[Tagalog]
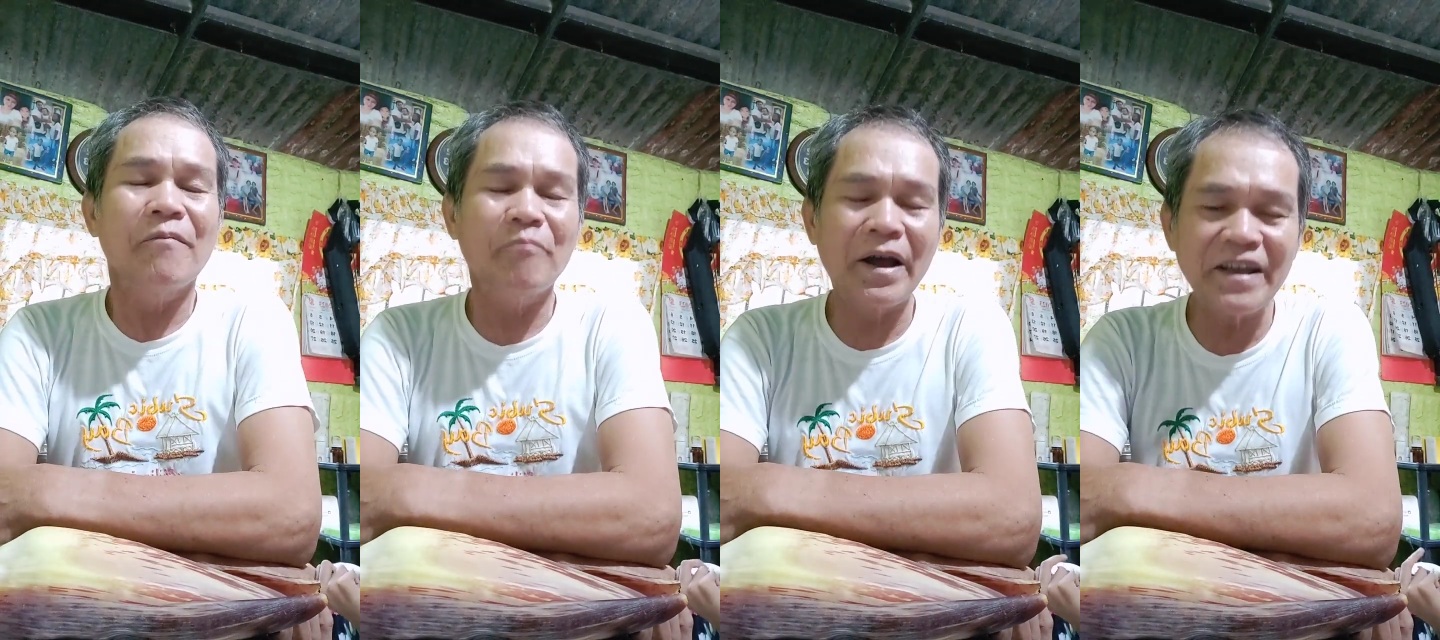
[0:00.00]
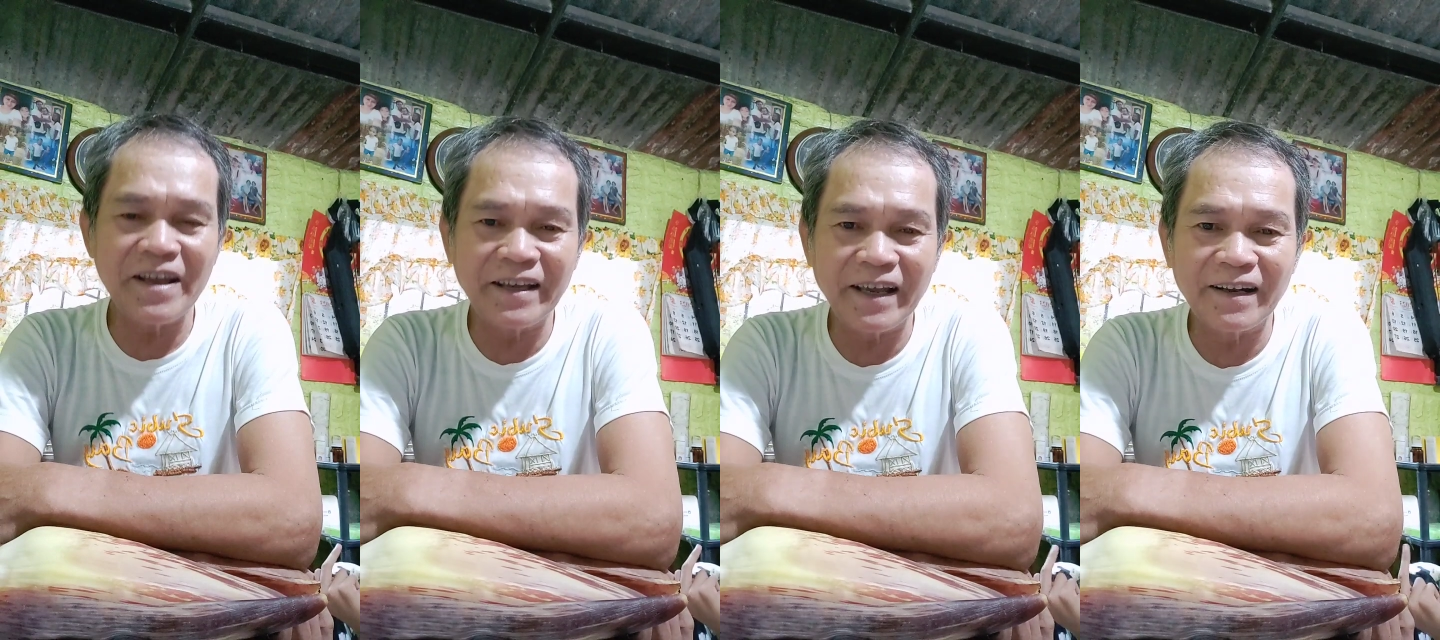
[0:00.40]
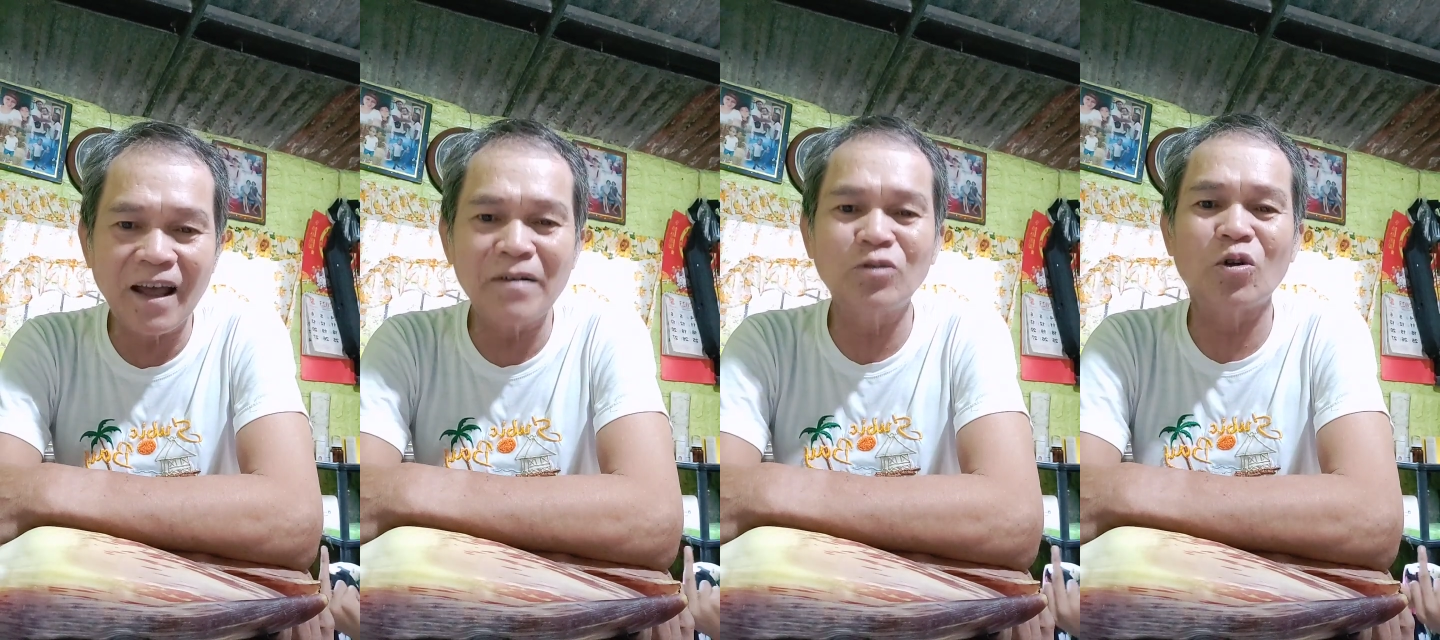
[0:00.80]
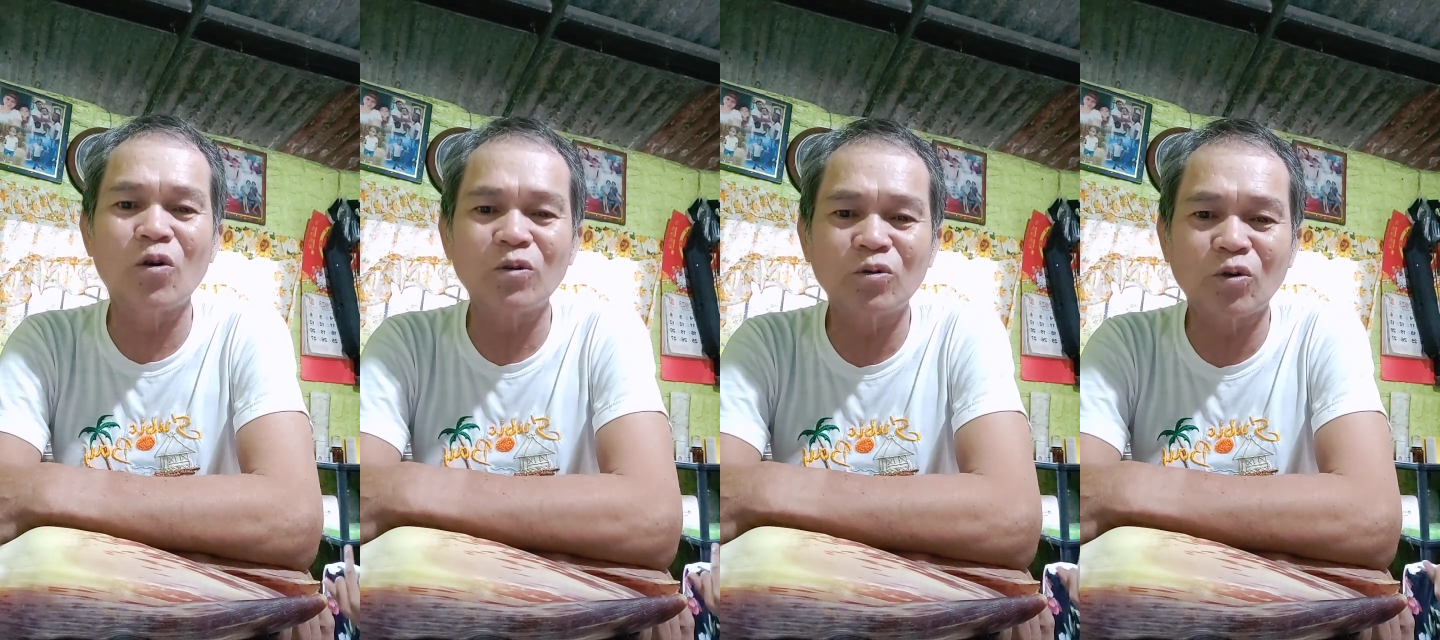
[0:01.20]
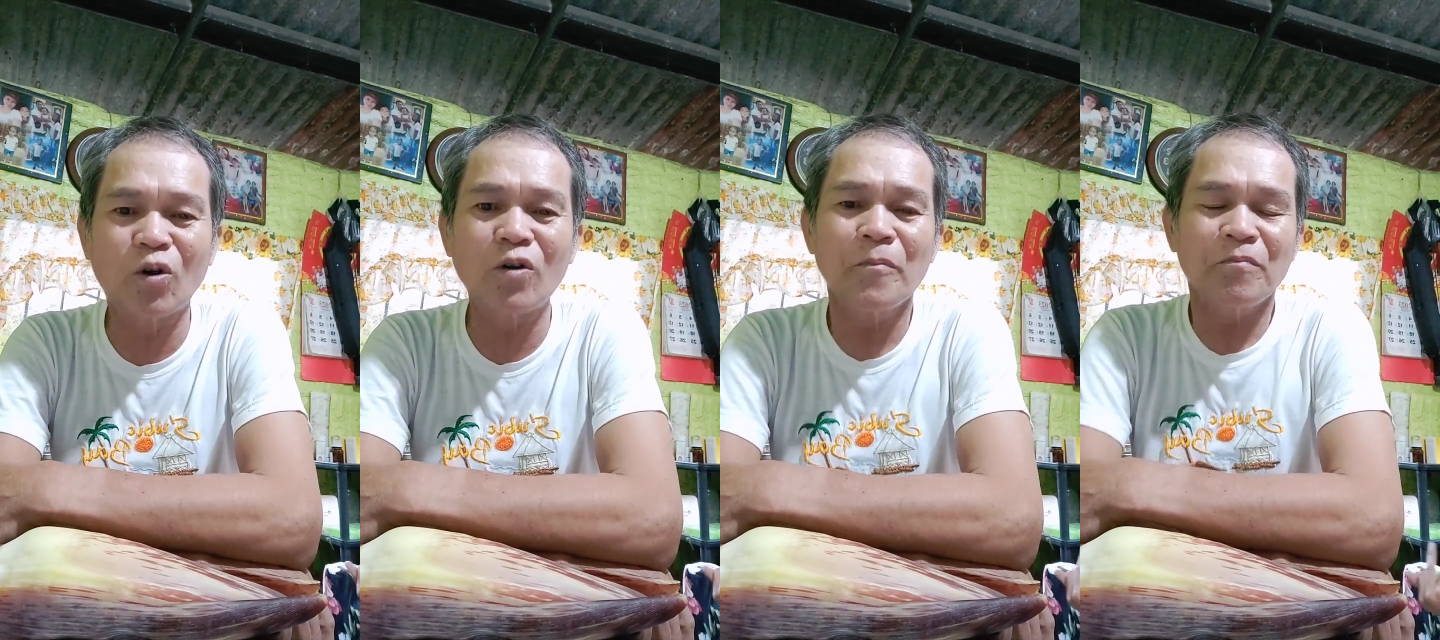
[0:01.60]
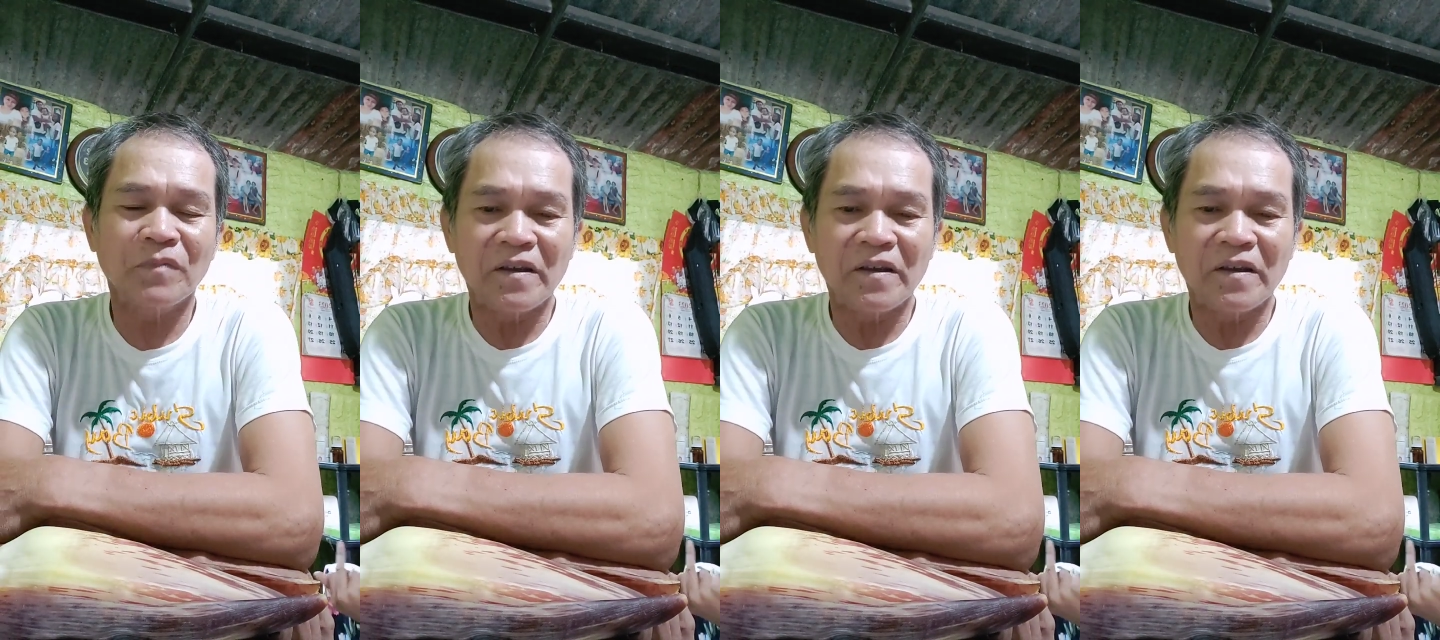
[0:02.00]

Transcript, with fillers: maigi ng doktor